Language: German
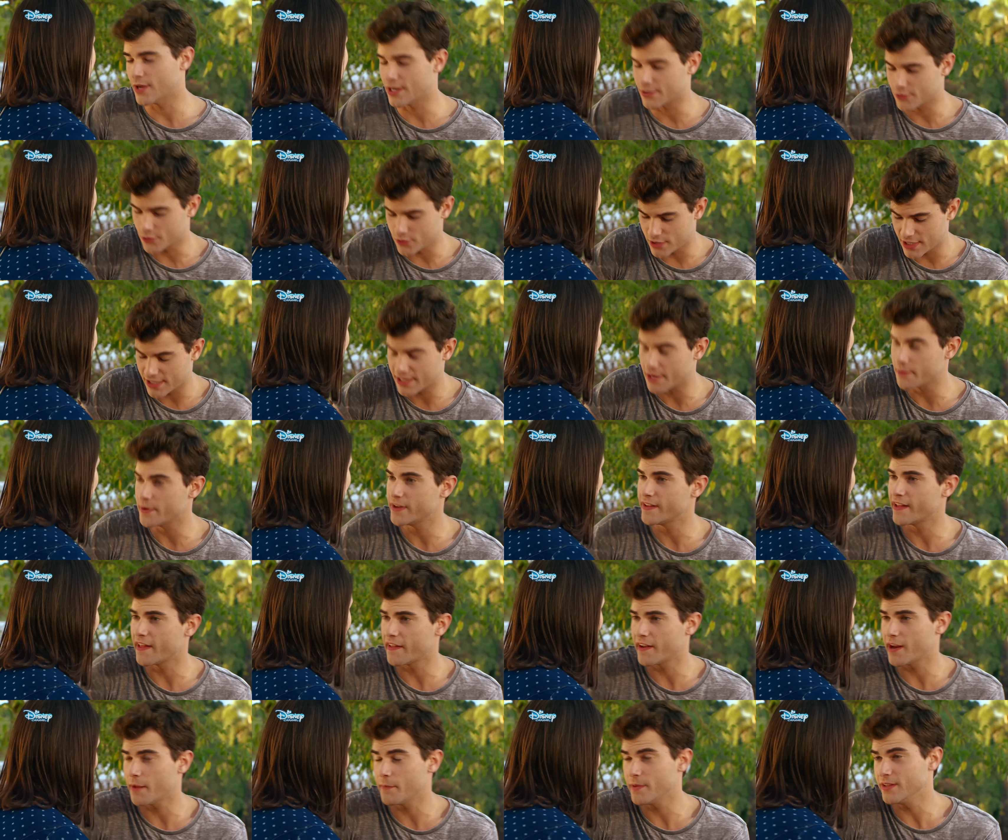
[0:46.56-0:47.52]
Aber die
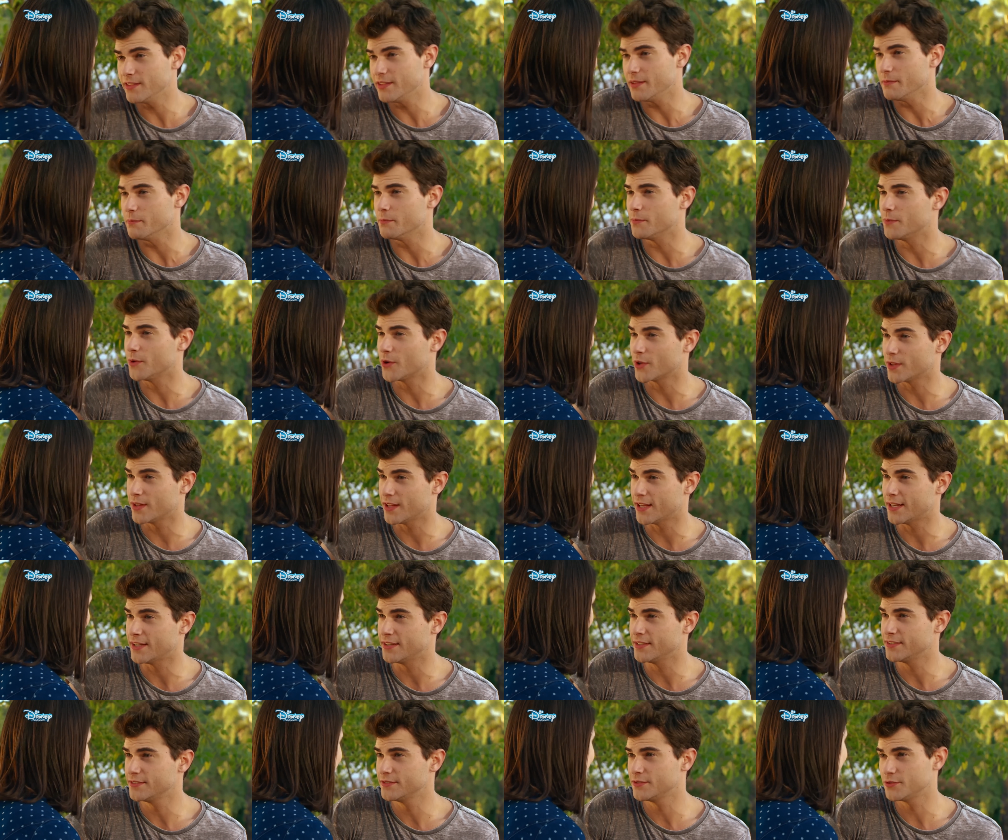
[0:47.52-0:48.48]
wirklich wichtigen Dinge
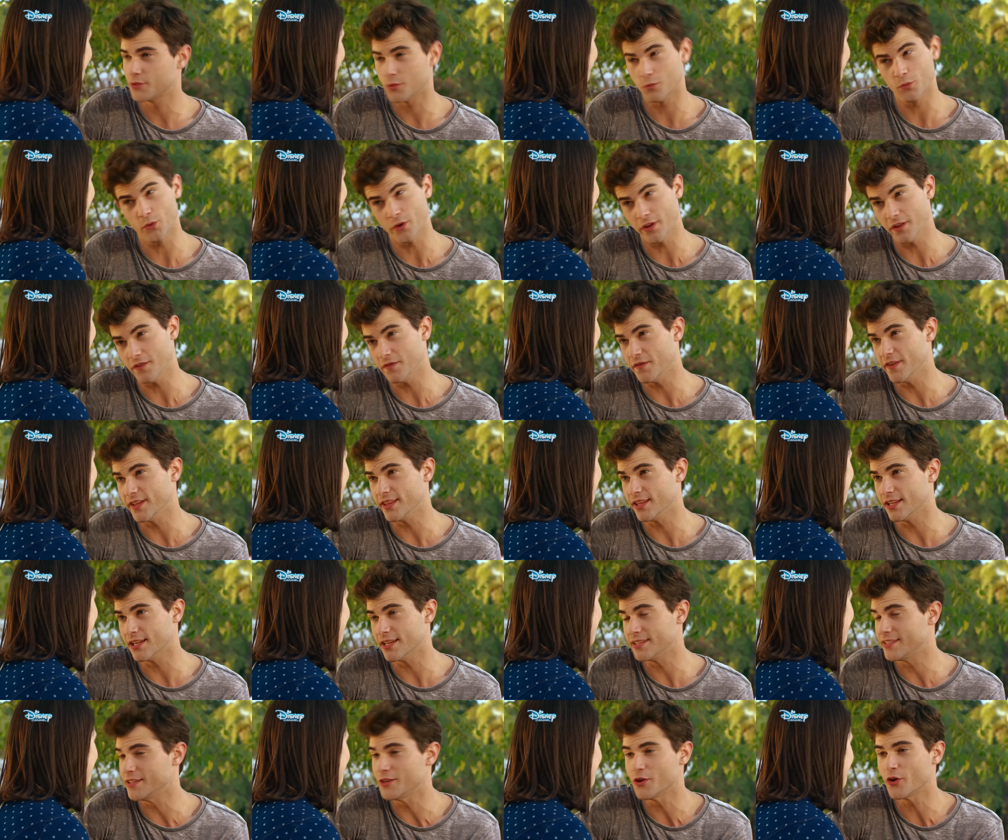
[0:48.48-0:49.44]
im Leben sind nun mal
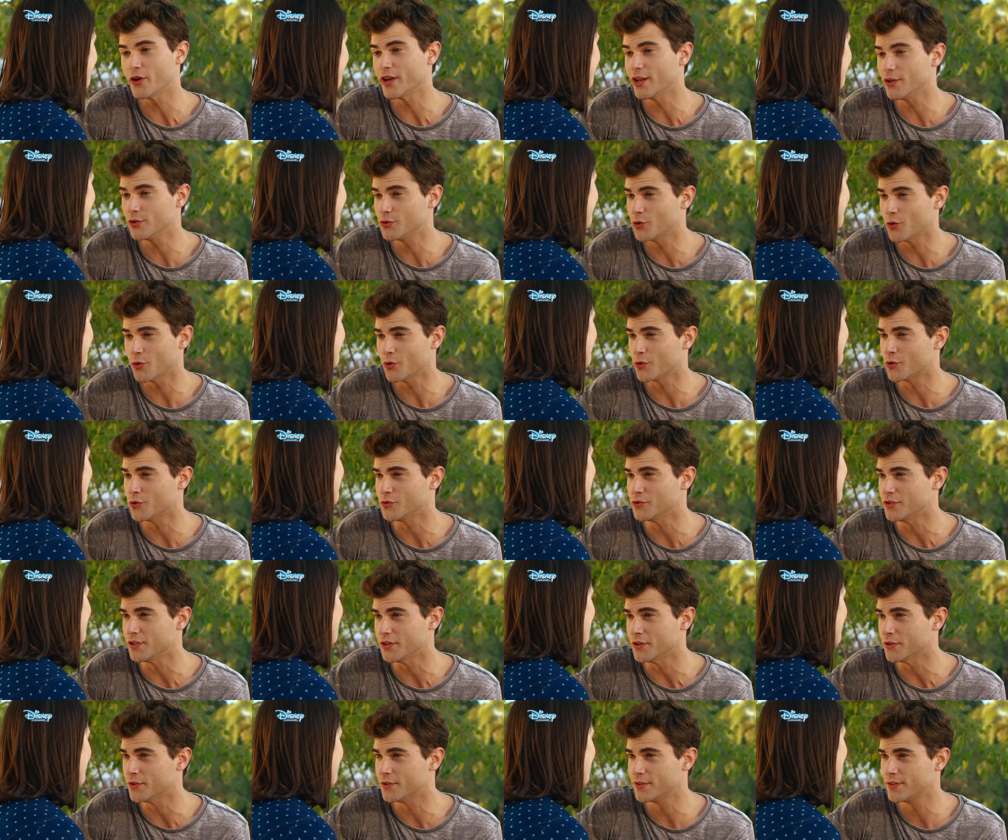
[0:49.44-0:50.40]
schwierig und ich weiß, dass
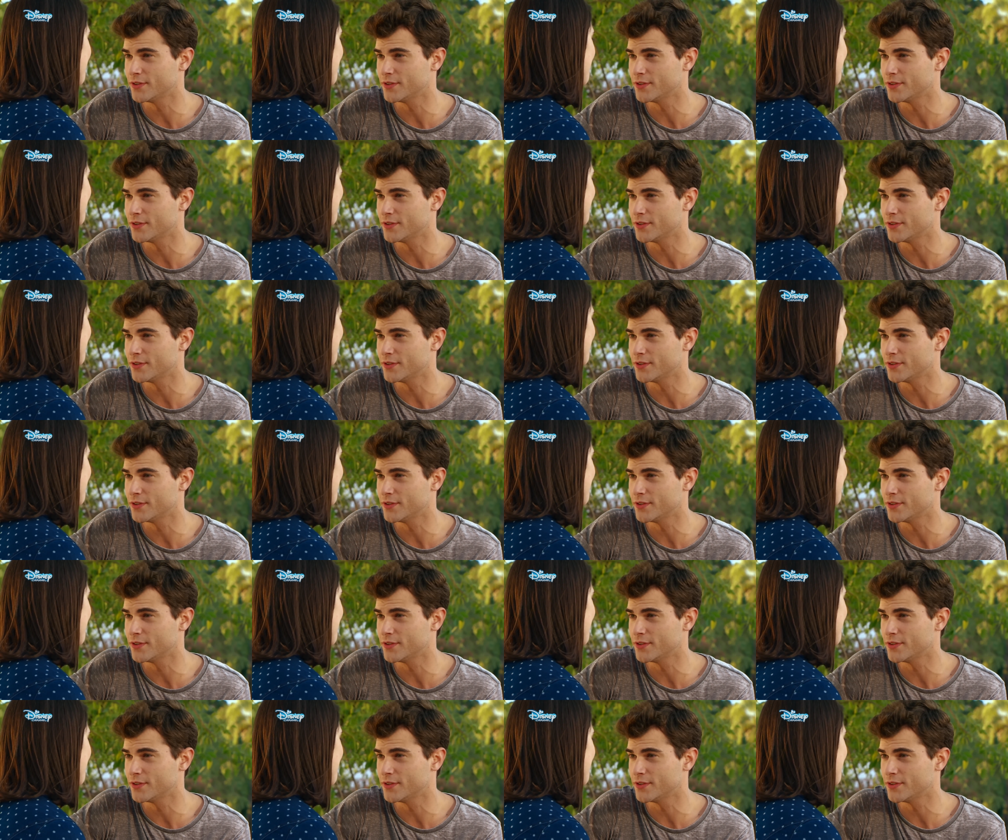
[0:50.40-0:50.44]
wir das